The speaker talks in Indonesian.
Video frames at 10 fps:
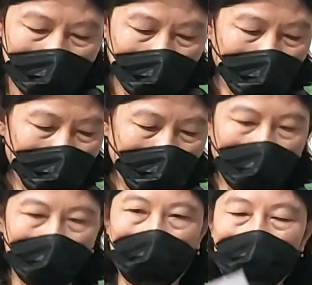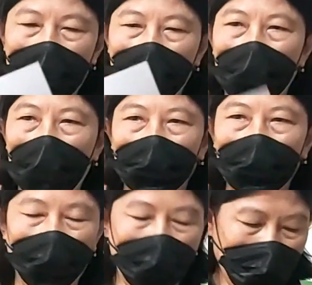boleh warnanya sama
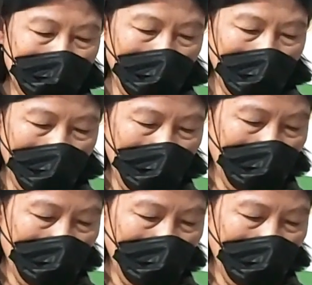atau beda